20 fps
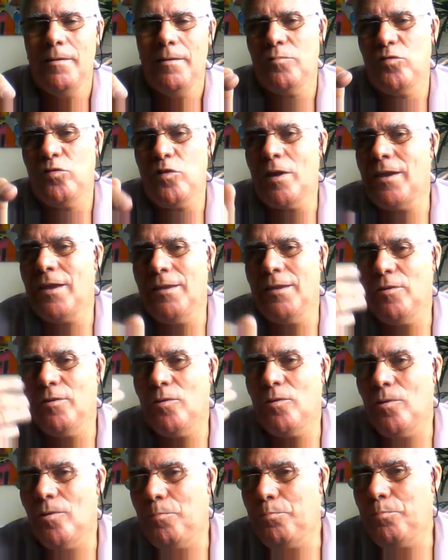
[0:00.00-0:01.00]
Só que
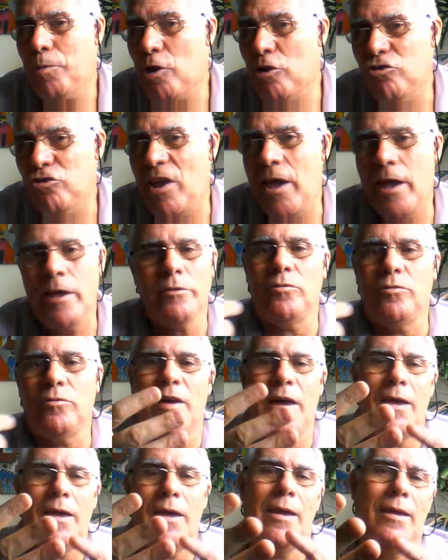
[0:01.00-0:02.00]
no projeto
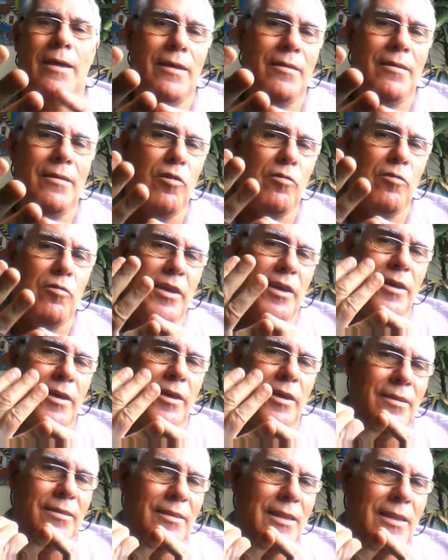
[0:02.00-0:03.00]
vai
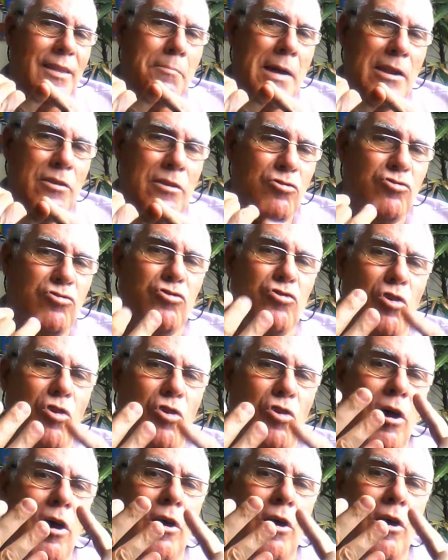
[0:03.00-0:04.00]
envolver trabalho de
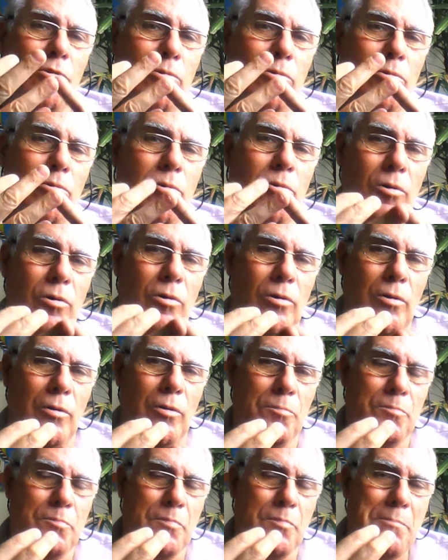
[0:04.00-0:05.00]

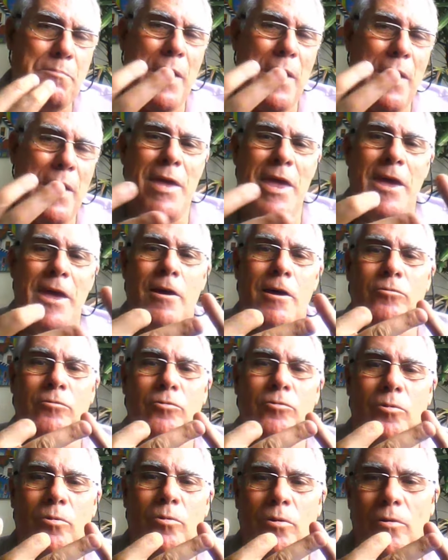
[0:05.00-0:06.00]
geólogo,
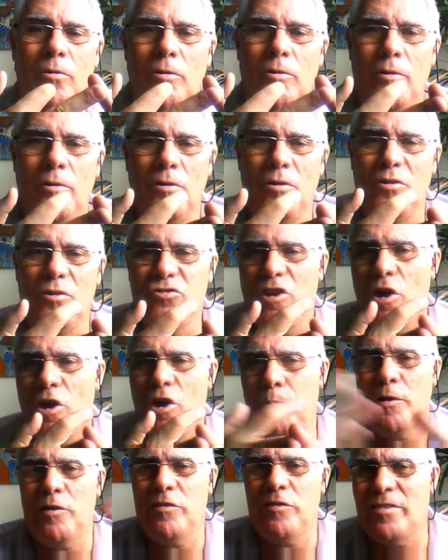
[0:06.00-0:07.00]
mapeamento,
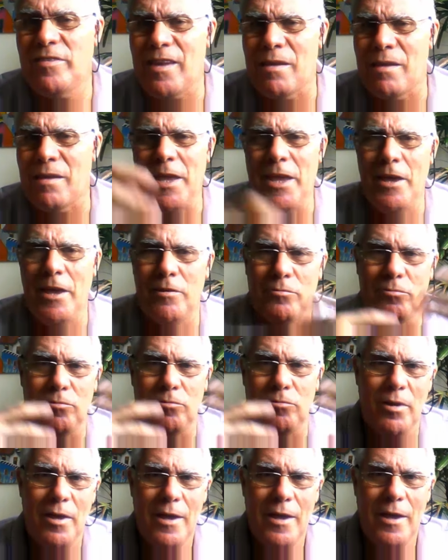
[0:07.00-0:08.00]

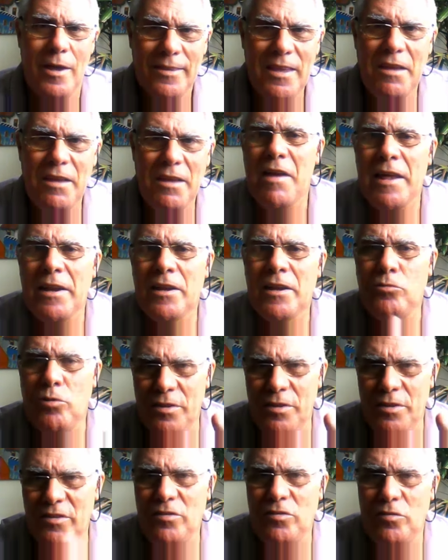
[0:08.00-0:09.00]
geoprocessamento, tem várias
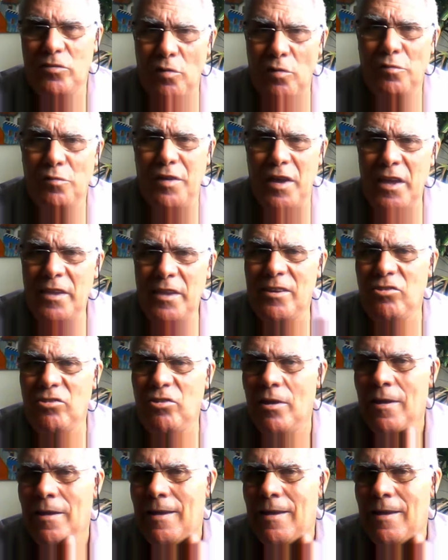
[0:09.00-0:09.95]
coisas que são feitas